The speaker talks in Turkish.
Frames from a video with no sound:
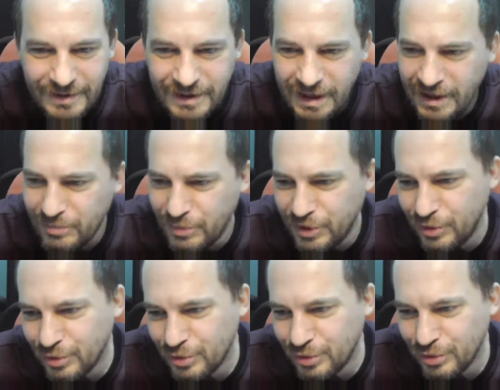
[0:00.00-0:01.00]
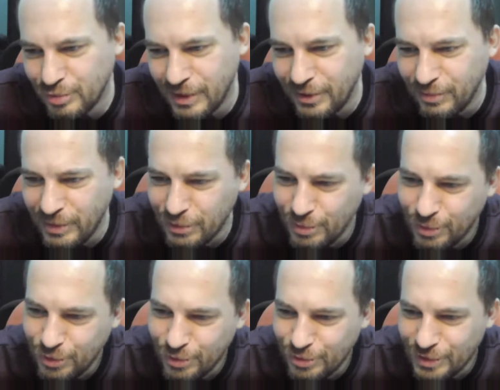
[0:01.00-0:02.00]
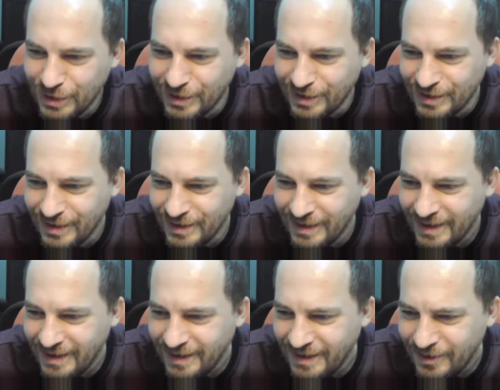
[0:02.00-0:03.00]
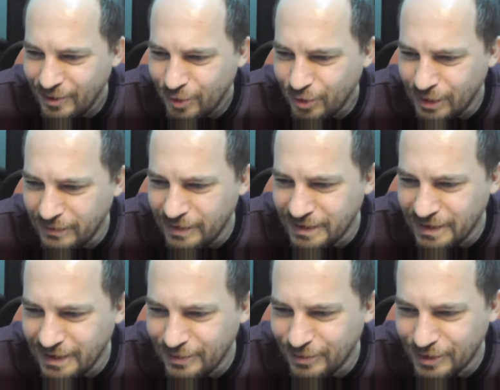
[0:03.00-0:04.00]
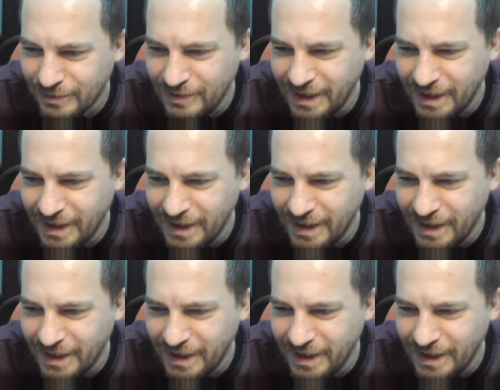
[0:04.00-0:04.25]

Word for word: Zeynep mi diyorsunuz, Betül mü diyorsunuz arkadaş? O nefesi aldı hocam.